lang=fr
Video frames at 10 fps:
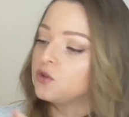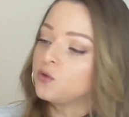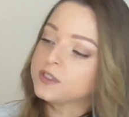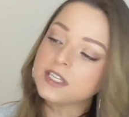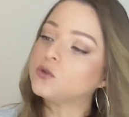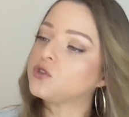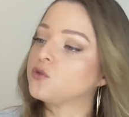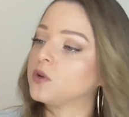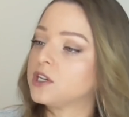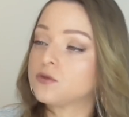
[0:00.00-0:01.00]
Donc cette
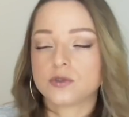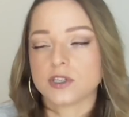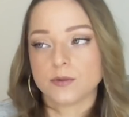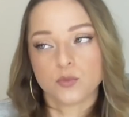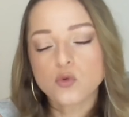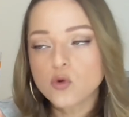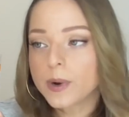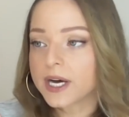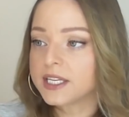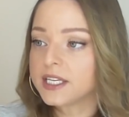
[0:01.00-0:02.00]
lotion-là, je vous en ai
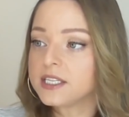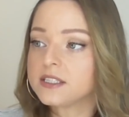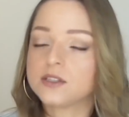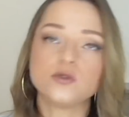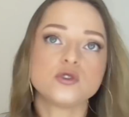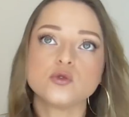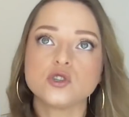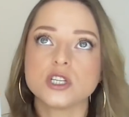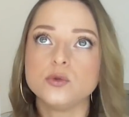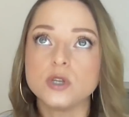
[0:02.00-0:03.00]
beaucoup parlé, c'est une
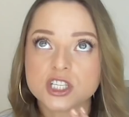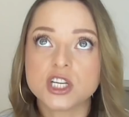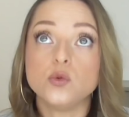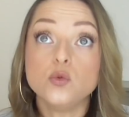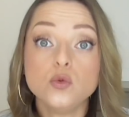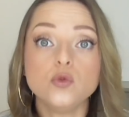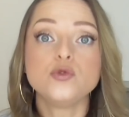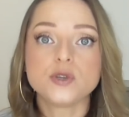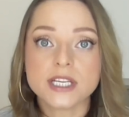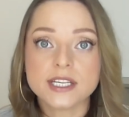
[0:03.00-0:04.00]
lotion que j'ai eu
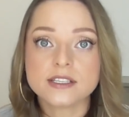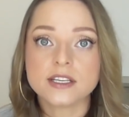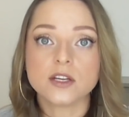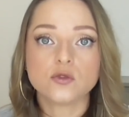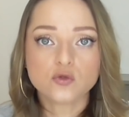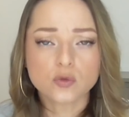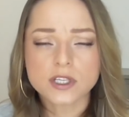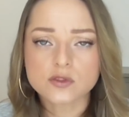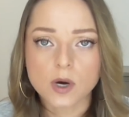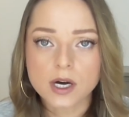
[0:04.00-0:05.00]
utilisée
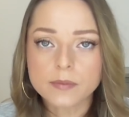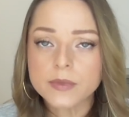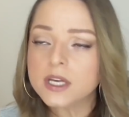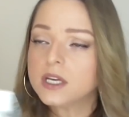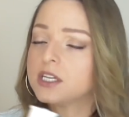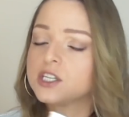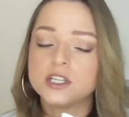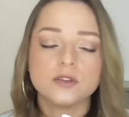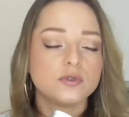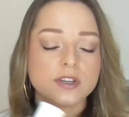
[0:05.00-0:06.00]
tous les soirs
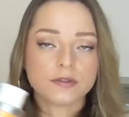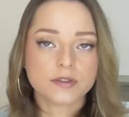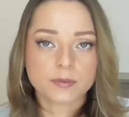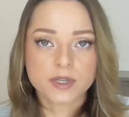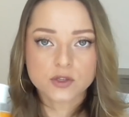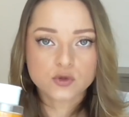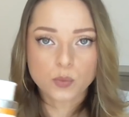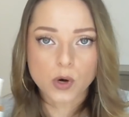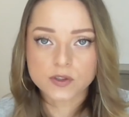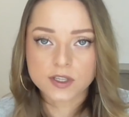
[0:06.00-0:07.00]
j'ai tout à fait bien
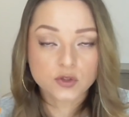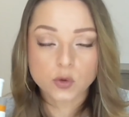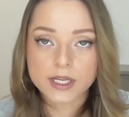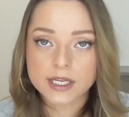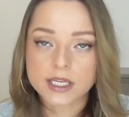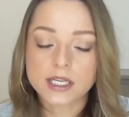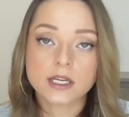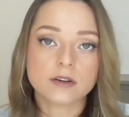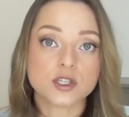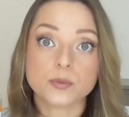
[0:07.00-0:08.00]
supporté,
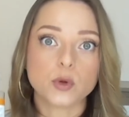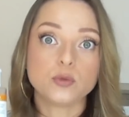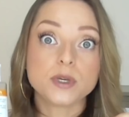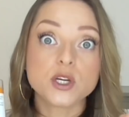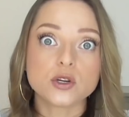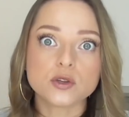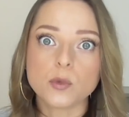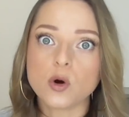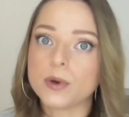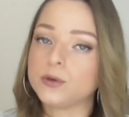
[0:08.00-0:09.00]
toléré, j'ai pas eu de
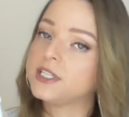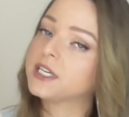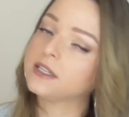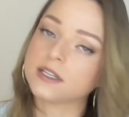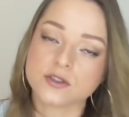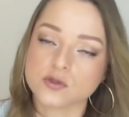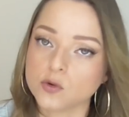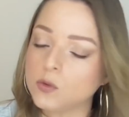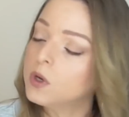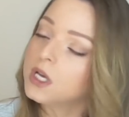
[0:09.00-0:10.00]
picotement, pas eu
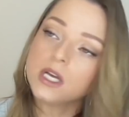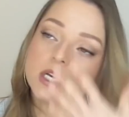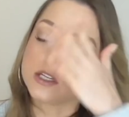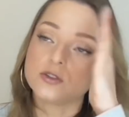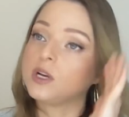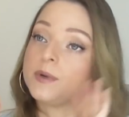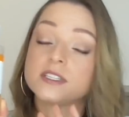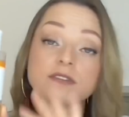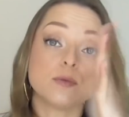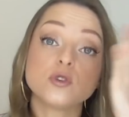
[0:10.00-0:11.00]
d'irritation. Je la
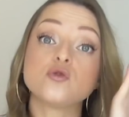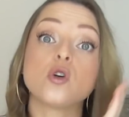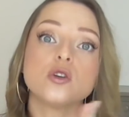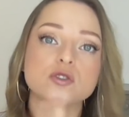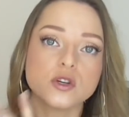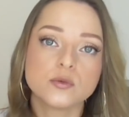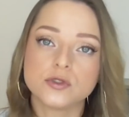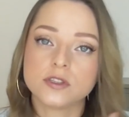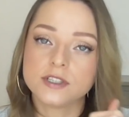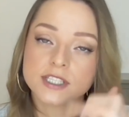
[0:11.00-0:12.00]
passais vraiment sur
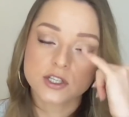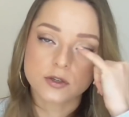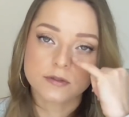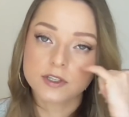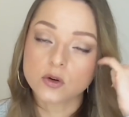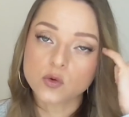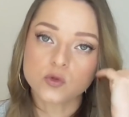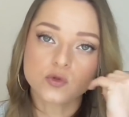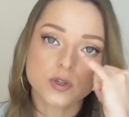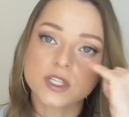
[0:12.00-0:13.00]
l'ensemble du visage en évitant le
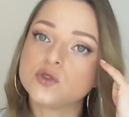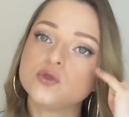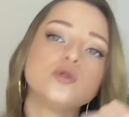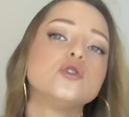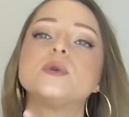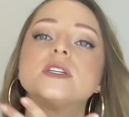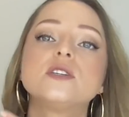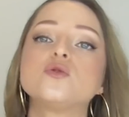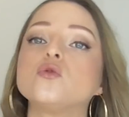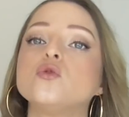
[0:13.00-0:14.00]
contour des yeux, je
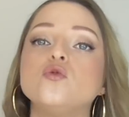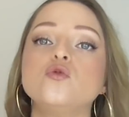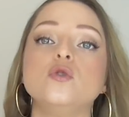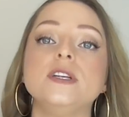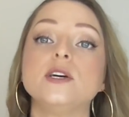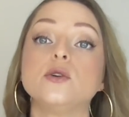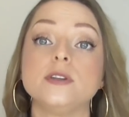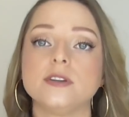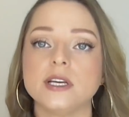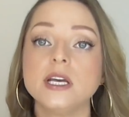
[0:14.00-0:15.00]
passais sur le cou, le
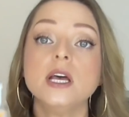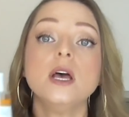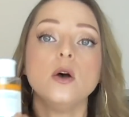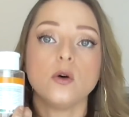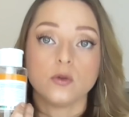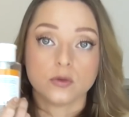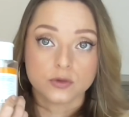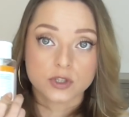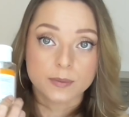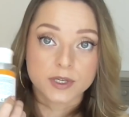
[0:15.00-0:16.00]
décolleté.
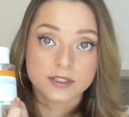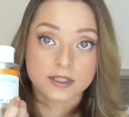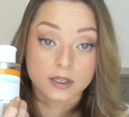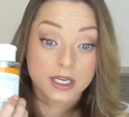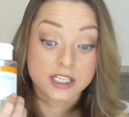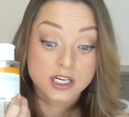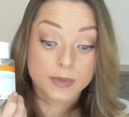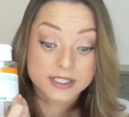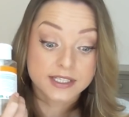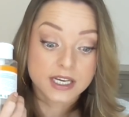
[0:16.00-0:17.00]
Euh, je, la passe, je
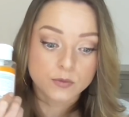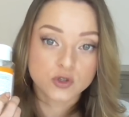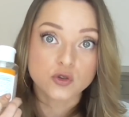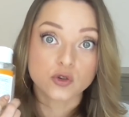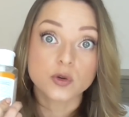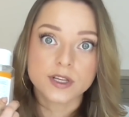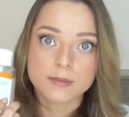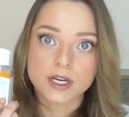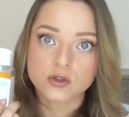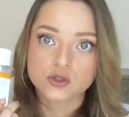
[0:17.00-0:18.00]
la également sur le dos
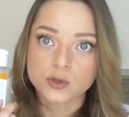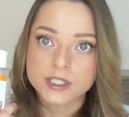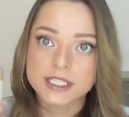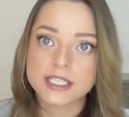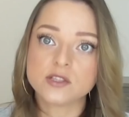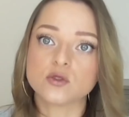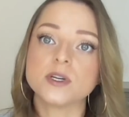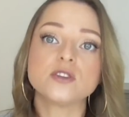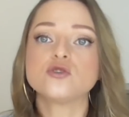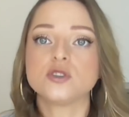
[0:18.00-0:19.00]
des mains quand je l'utilise.
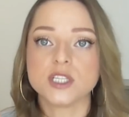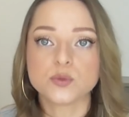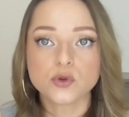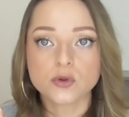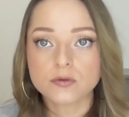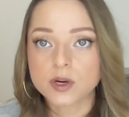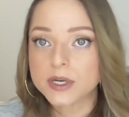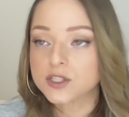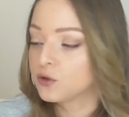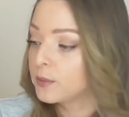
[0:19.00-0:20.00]
Donc maintenant, j'utilise plus qu'une fois
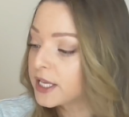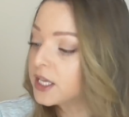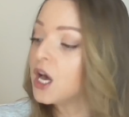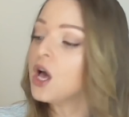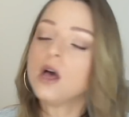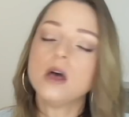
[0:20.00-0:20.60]
par semaine.